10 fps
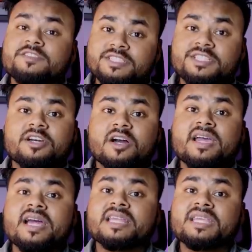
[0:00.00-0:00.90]
সৃষ্টি হয়
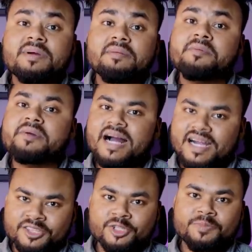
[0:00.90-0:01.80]
আর কিভাবেই বা
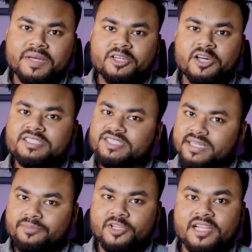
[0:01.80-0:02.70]
আগ্নেয়োৎপাত হয় সেটা
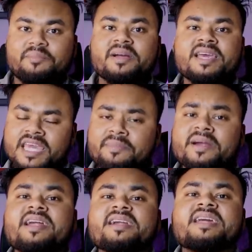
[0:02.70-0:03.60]
বললাম এবার
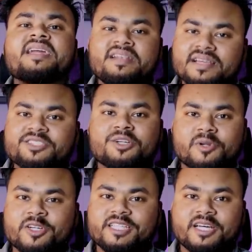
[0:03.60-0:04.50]
একটা ইন্ডেক্স
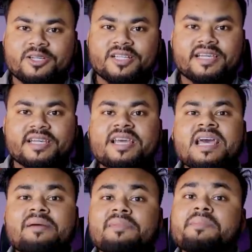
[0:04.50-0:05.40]
সম্পর্কে ধারণা দেই
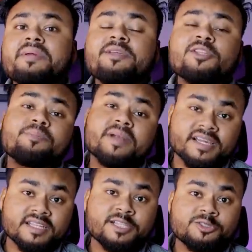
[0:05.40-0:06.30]
আমরা বিভিন্ন
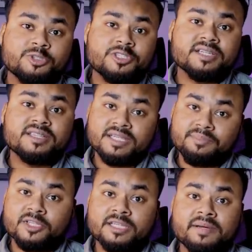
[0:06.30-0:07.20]
প্রাকৃতিক দুর্যোগের
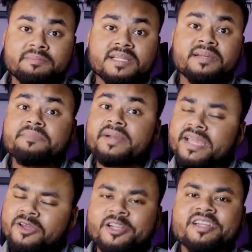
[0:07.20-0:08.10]
তীব্রতা মাপতে
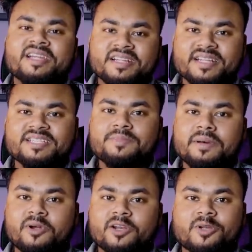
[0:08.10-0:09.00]
প্রায় অনেকে ইন্ডেক্স
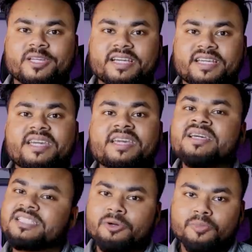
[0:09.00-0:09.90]
ব্যবহার করে থাকি
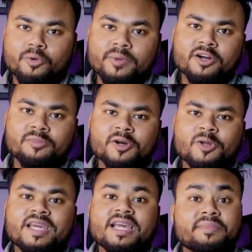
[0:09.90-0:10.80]
যেমন ভূমিকম্প
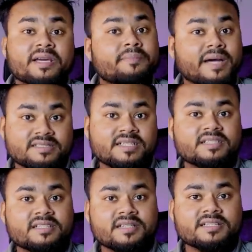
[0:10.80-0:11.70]
হলেই আমরা এর মাত্রা
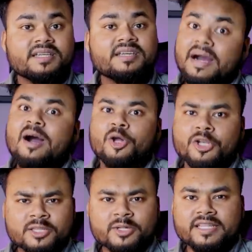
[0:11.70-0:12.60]
জানতে চাই বা
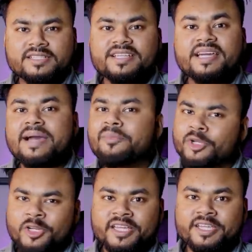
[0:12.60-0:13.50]
অন্যান্য ক্ষেত্রে এমন
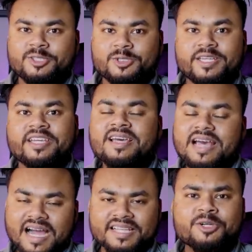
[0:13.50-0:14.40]
অনেক কিছুই
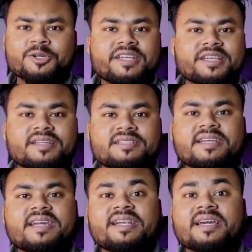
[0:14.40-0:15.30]
আগ্নেয়গিরির ক্ষেত্রে
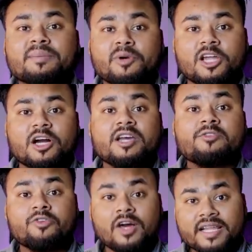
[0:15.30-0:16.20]
এটাকে বলা হয়
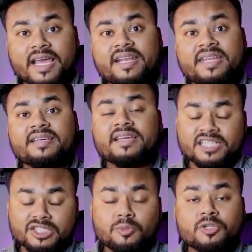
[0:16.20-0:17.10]
ভলক্যানিক
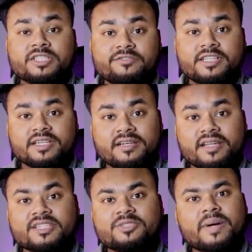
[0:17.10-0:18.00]
এক্সপ্লোসিভিটি
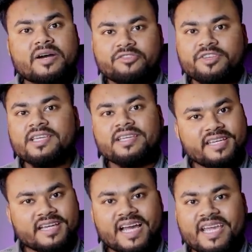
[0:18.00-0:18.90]
ইন্ডেক্স বা
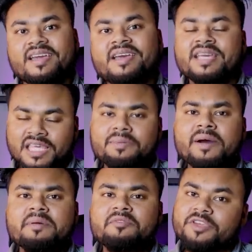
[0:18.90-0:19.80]
ভিইআই e
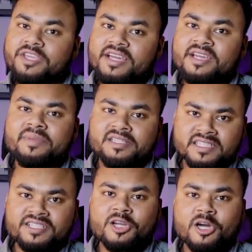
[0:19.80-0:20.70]
কিভাবে ভিইআই
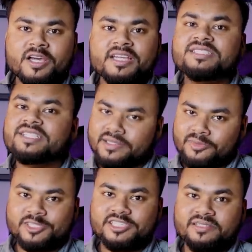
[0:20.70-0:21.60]
মেজার e করা হয় সেটা
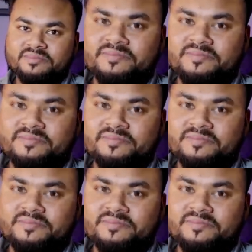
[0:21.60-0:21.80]
বলছি